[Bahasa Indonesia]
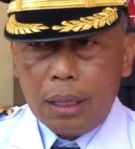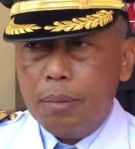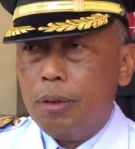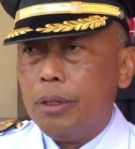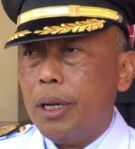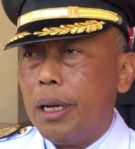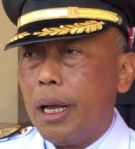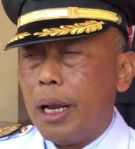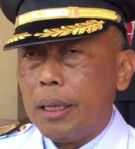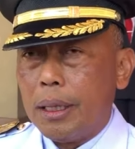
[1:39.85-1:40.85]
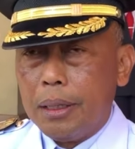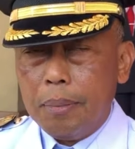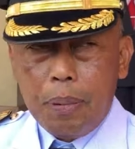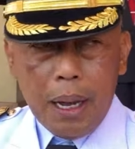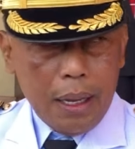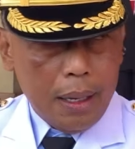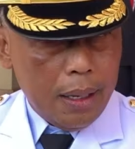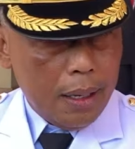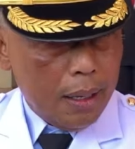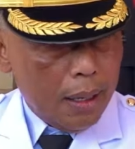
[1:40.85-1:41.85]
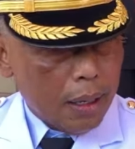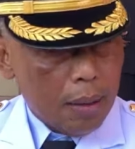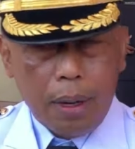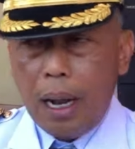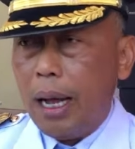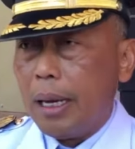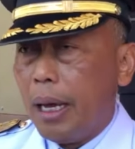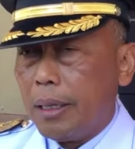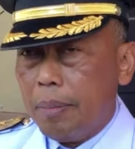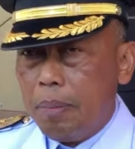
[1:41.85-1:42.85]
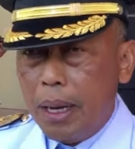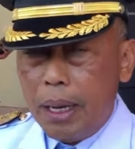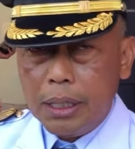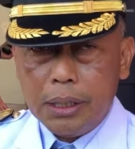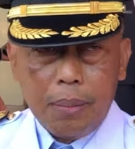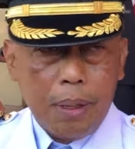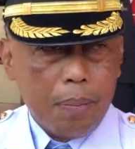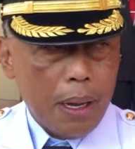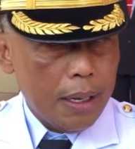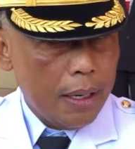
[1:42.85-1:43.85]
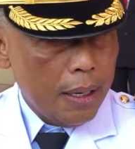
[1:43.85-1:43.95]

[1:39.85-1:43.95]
kemudian karakternya baik kemudian akhlaknya baik SDM-nya baik